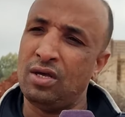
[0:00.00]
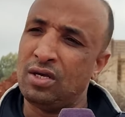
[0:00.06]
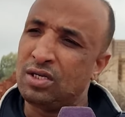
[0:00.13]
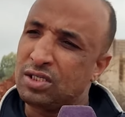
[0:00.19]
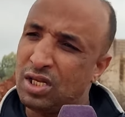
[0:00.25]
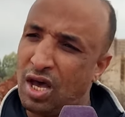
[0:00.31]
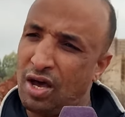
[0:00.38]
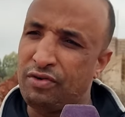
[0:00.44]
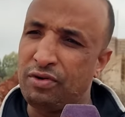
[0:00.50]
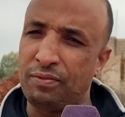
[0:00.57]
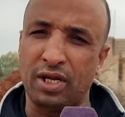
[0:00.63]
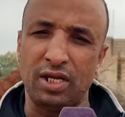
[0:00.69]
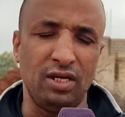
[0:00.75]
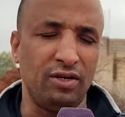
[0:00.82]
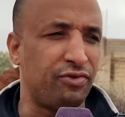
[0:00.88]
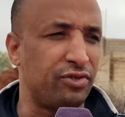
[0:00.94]
صافي
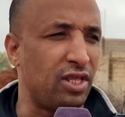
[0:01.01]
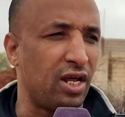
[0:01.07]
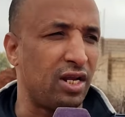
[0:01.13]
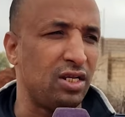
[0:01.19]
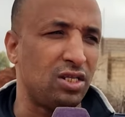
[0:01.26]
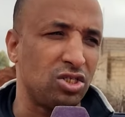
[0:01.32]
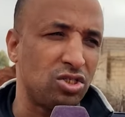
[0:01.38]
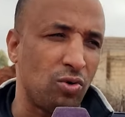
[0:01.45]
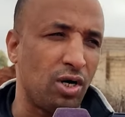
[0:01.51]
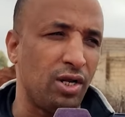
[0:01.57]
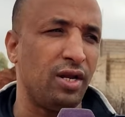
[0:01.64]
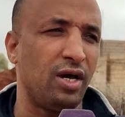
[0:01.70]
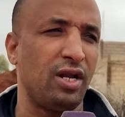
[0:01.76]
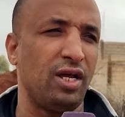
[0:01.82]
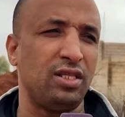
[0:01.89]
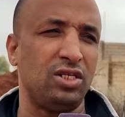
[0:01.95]
مريح في داري تجا واحد
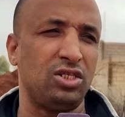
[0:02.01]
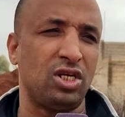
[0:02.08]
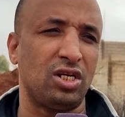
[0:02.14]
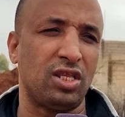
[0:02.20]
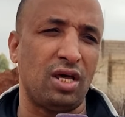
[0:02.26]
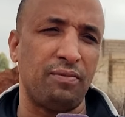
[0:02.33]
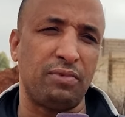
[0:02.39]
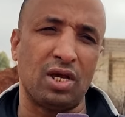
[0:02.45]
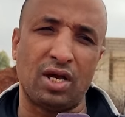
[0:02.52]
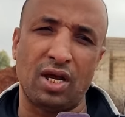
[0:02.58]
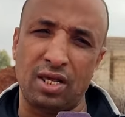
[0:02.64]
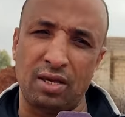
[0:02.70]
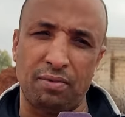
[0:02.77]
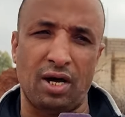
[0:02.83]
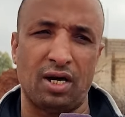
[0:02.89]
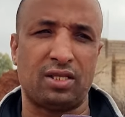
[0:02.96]
النهار عندي ميا قال
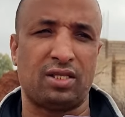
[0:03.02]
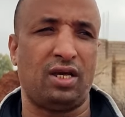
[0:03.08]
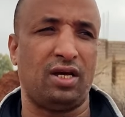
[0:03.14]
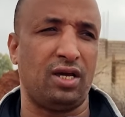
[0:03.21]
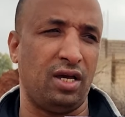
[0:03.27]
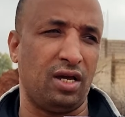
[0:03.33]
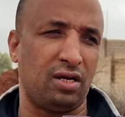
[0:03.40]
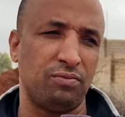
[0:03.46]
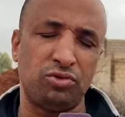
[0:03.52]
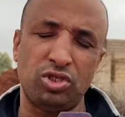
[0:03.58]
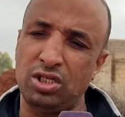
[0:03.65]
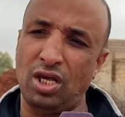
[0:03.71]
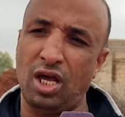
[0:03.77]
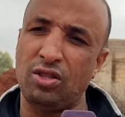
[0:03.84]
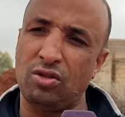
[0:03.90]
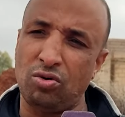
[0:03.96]
لي بغاك التحقيق
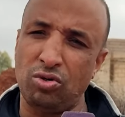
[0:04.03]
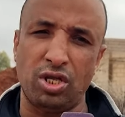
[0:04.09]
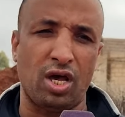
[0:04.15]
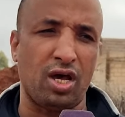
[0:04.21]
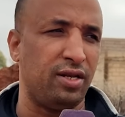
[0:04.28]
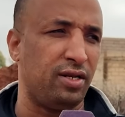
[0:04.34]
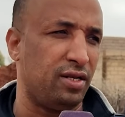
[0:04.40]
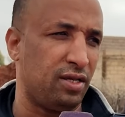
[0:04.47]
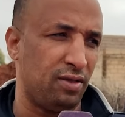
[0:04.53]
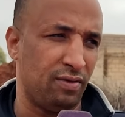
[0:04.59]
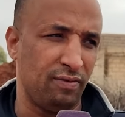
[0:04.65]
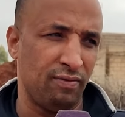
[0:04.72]
مشيت عنده اعتقلني